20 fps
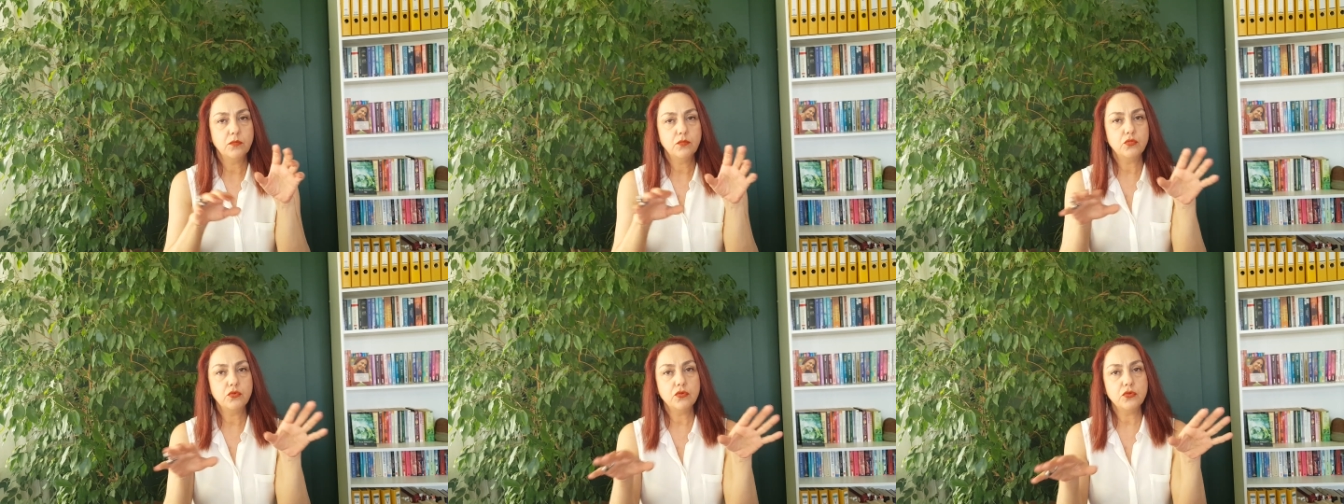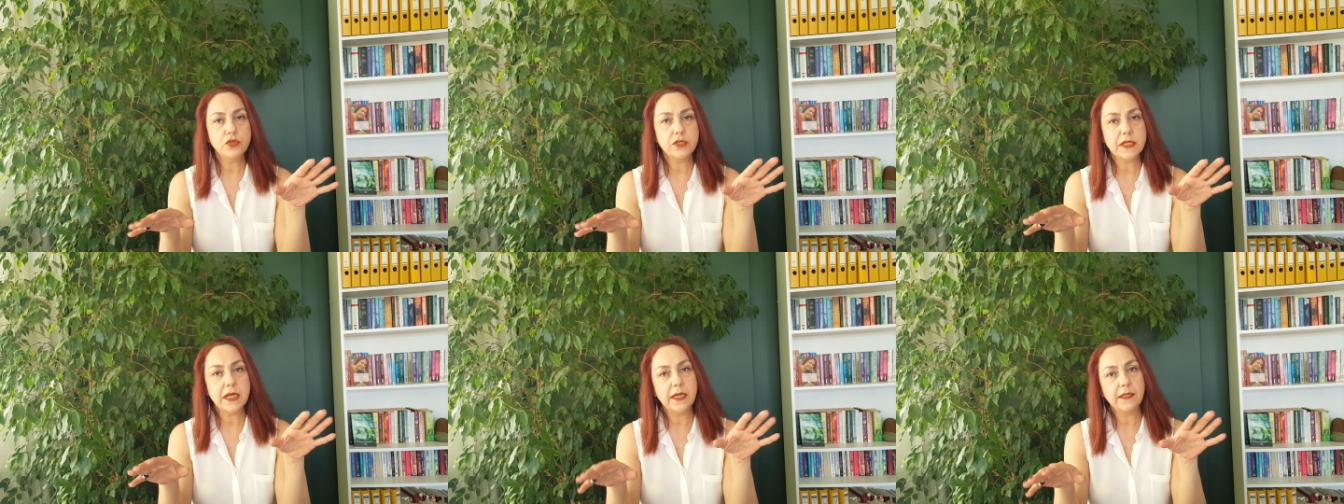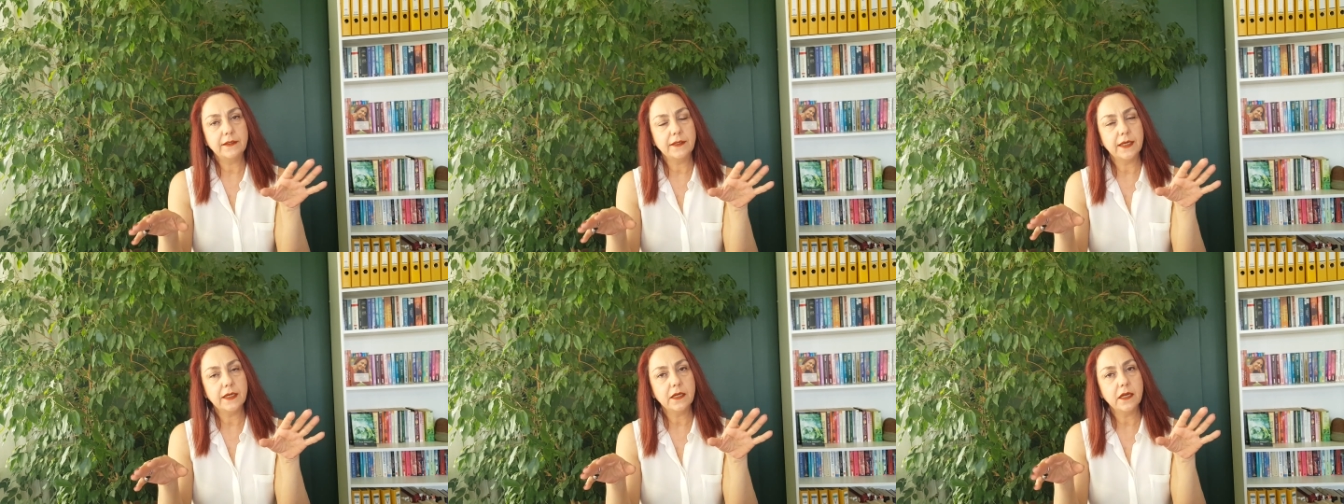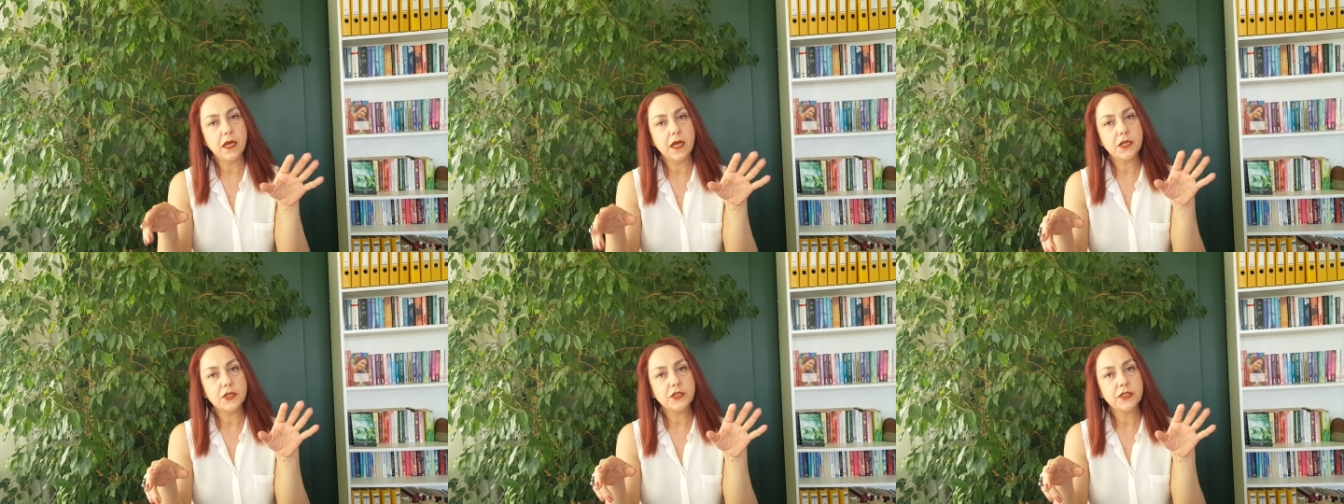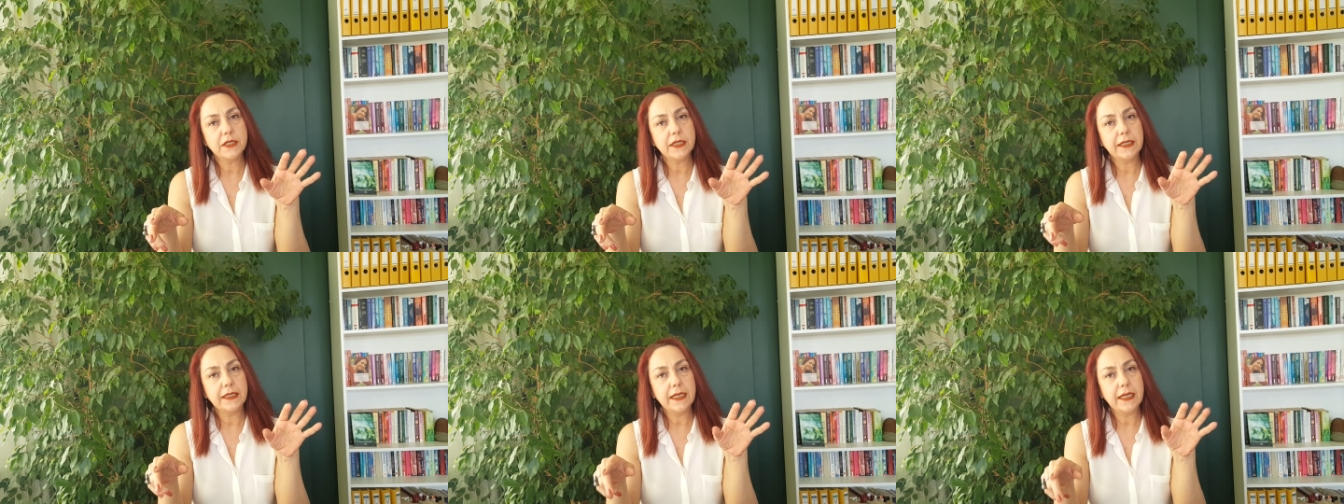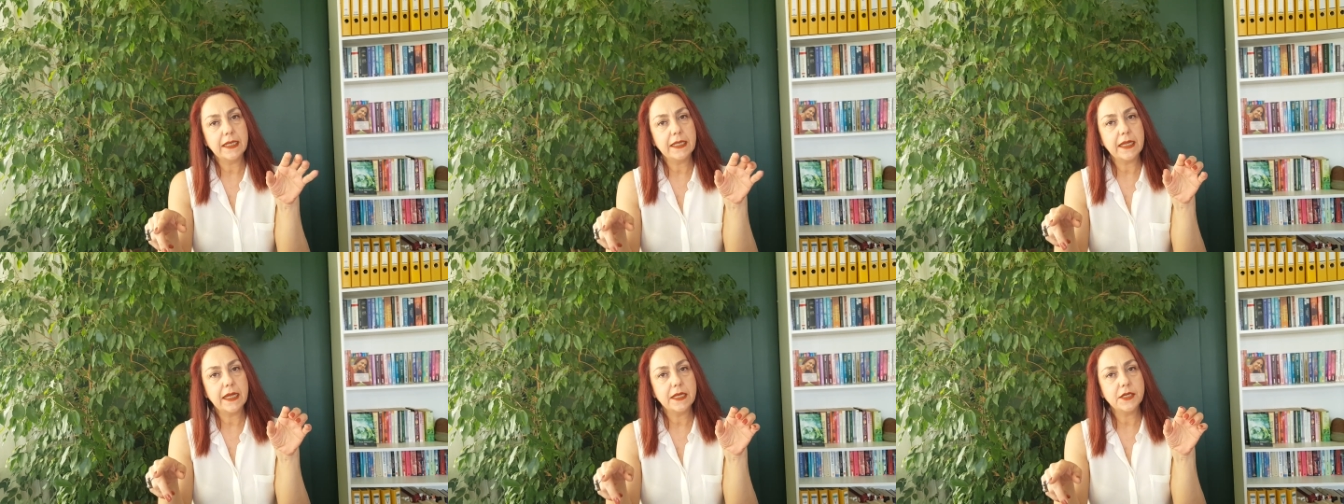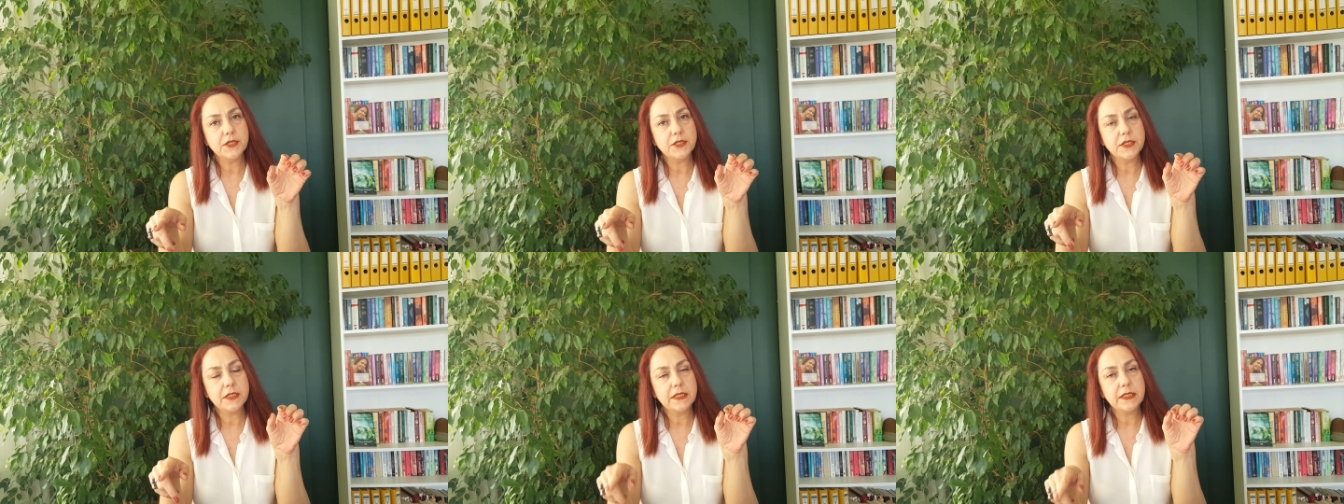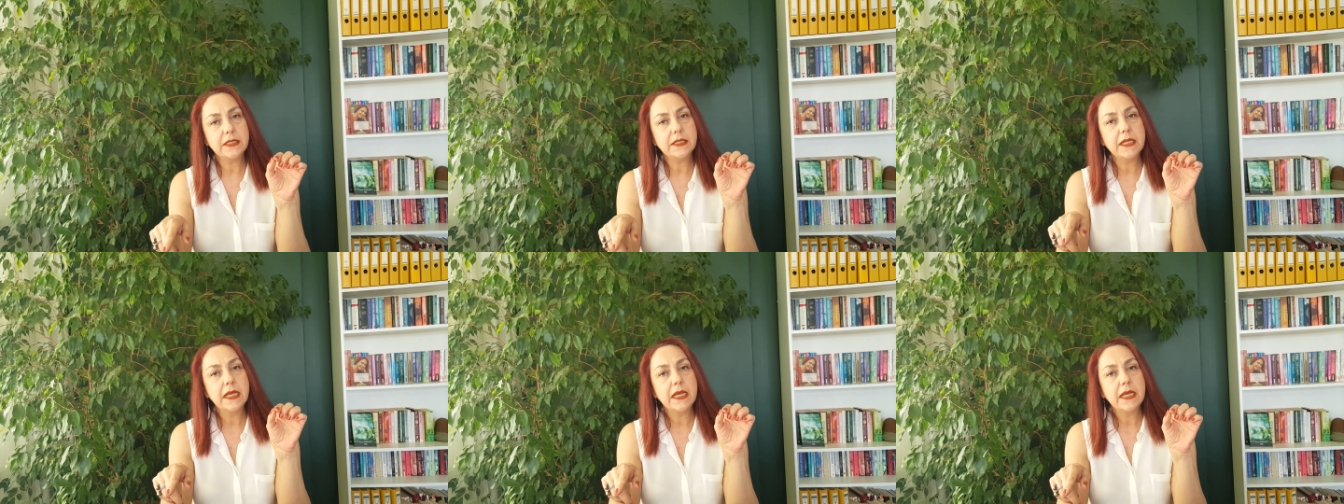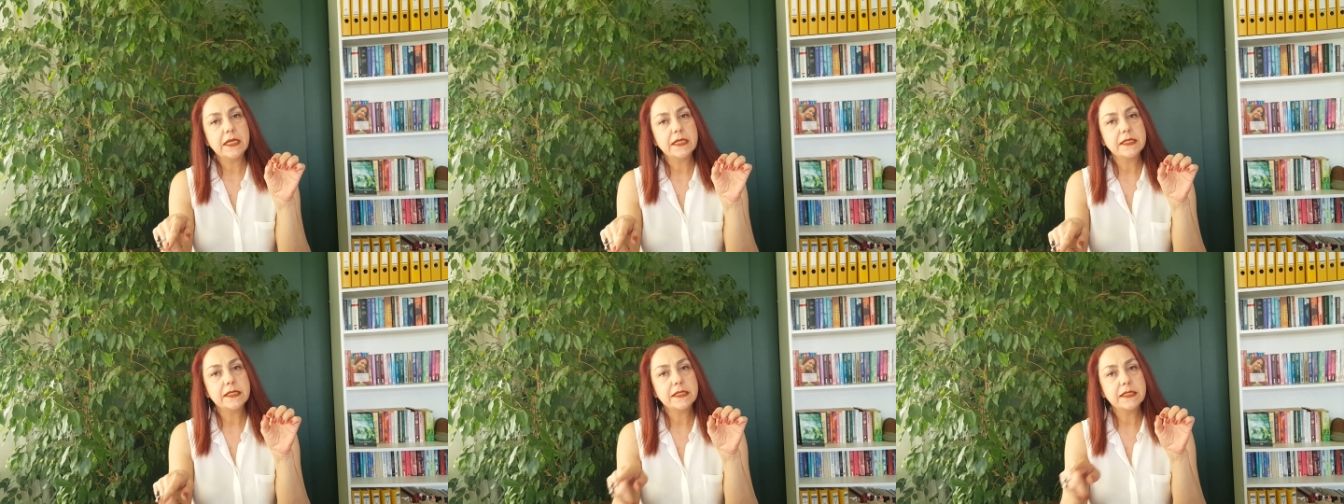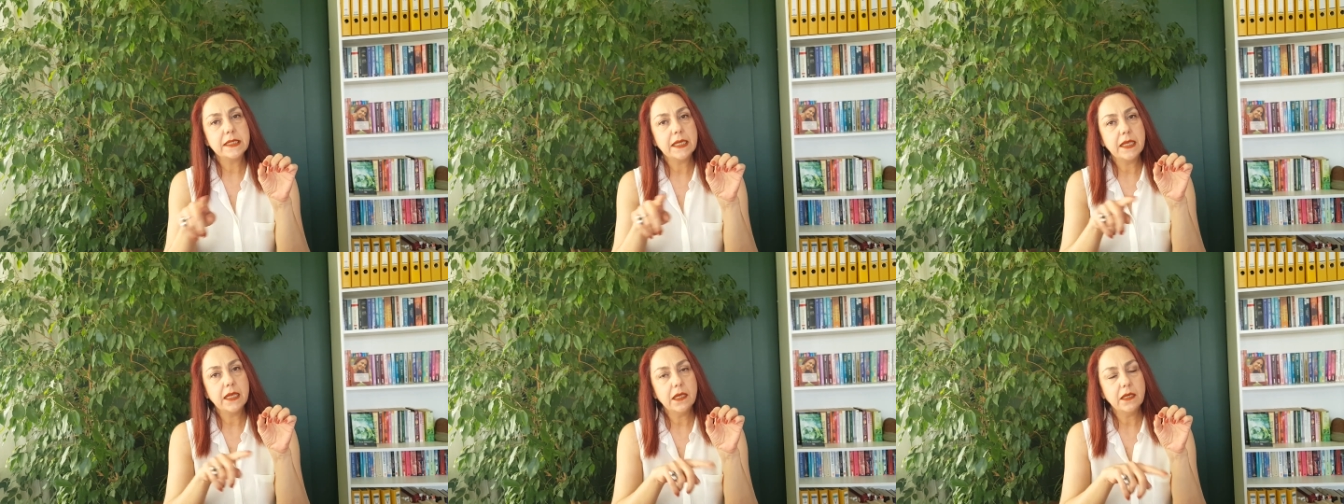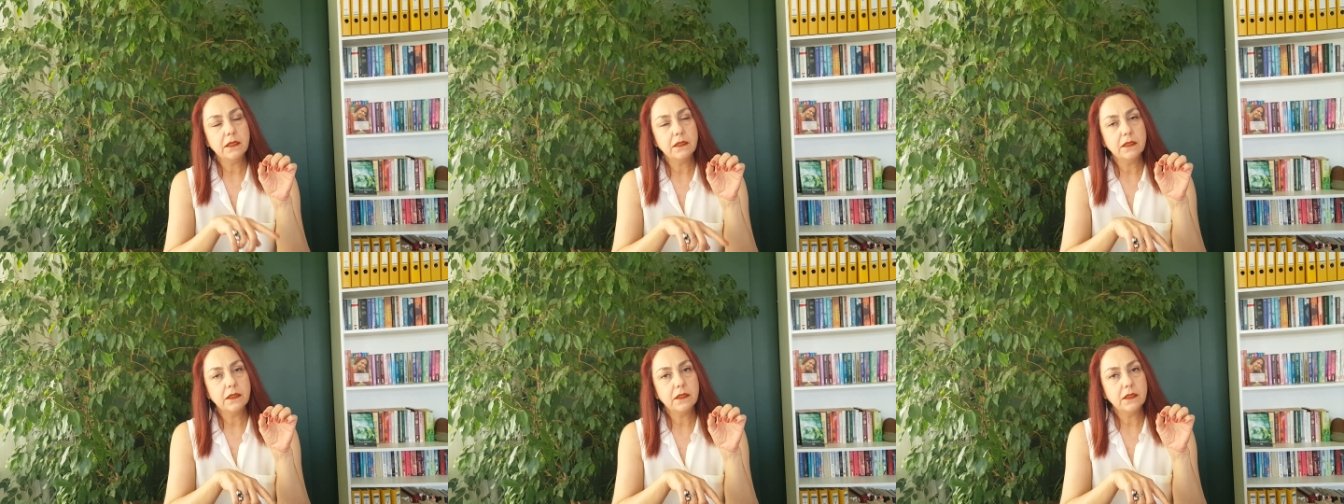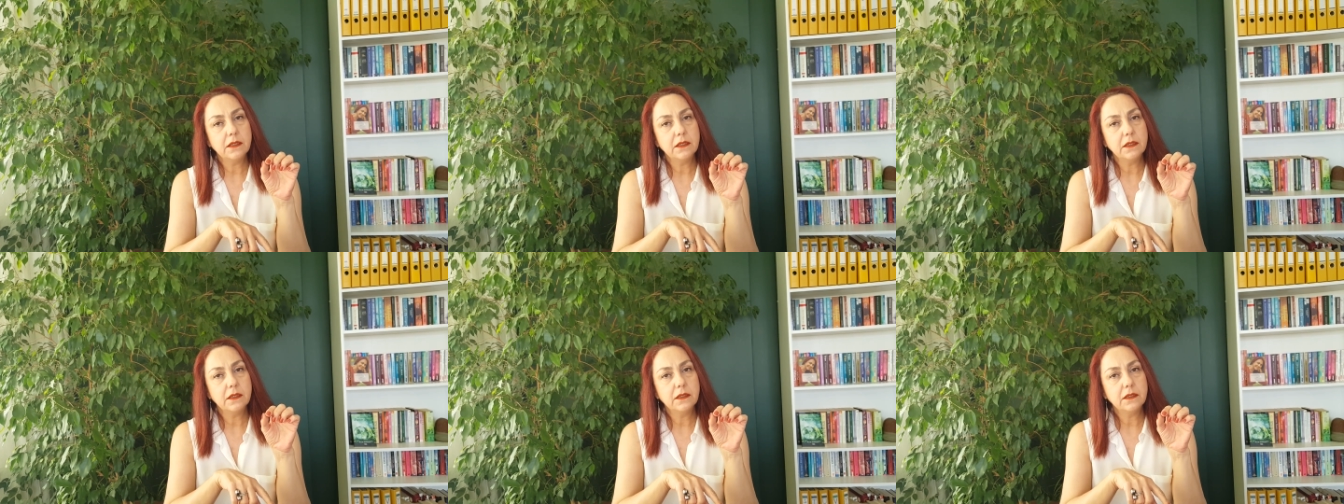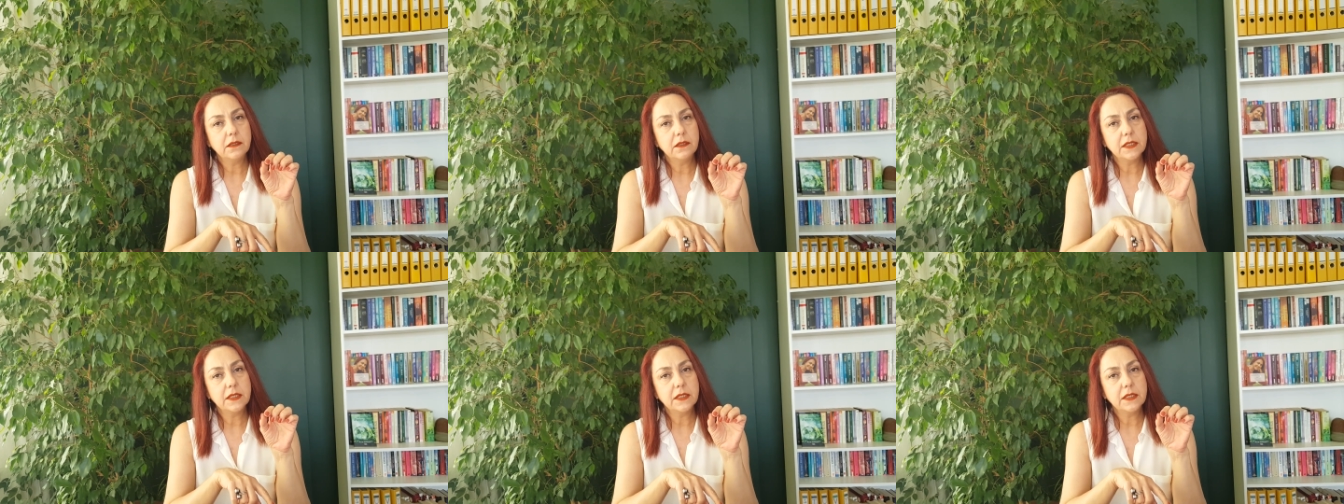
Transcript: Bu zaten karşıdaki enerjinin size e,